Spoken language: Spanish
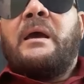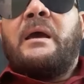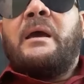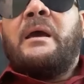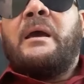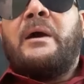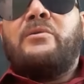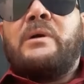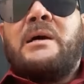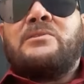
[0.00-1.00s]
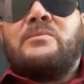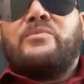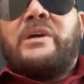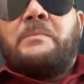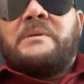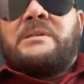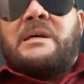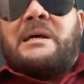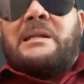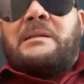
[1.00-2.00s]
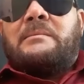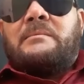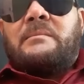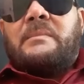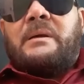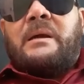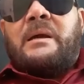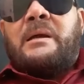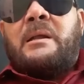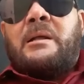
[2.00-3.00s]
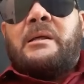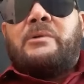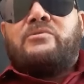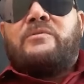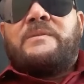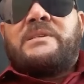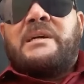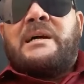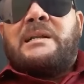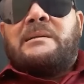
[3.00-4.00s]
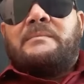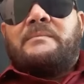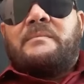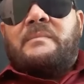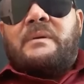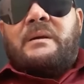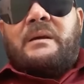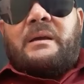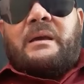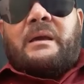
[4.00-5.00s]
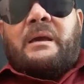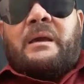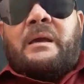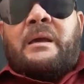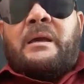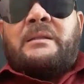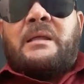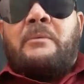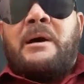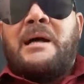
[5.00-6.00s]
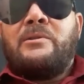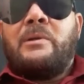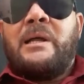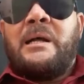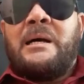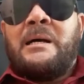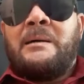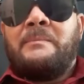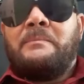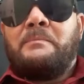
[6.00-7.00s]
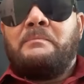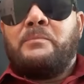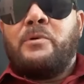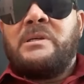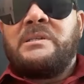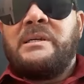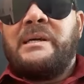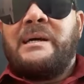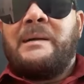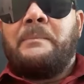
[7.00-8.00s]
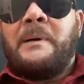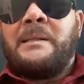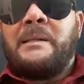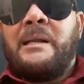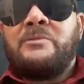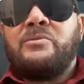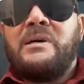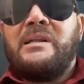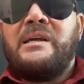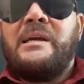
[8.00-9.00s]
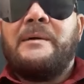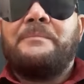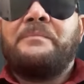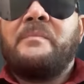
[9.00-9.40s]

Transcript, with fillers: Eh, hay un caso muy especial que es la de un oficial que trabajándole a la policía, a la patria, a la ciudadanía,